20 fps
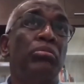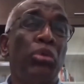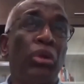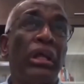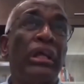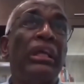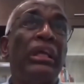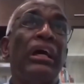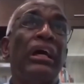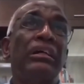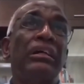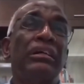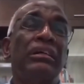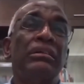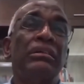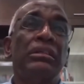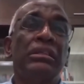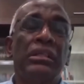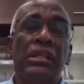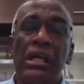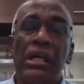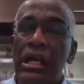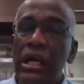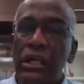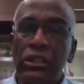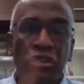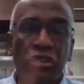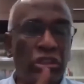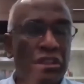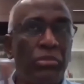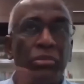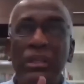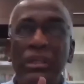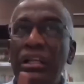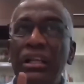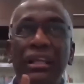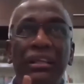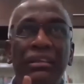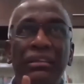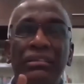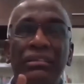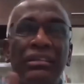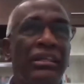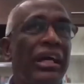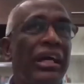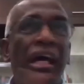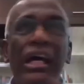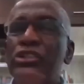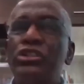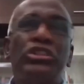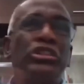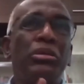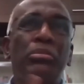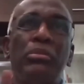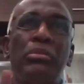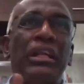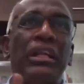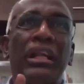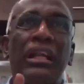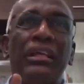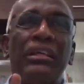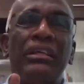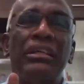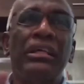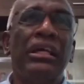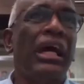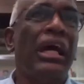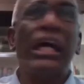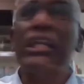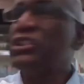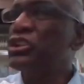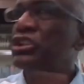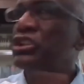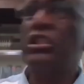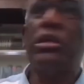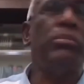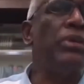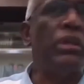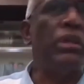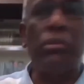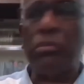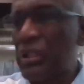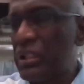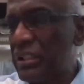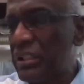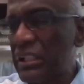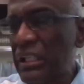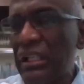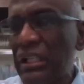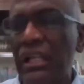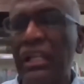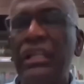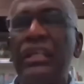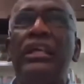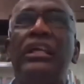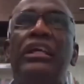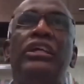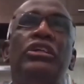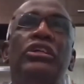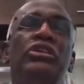முறையாக அச்சமில்லை அச்சமில்லை அச்சம் என்பது இல்லையே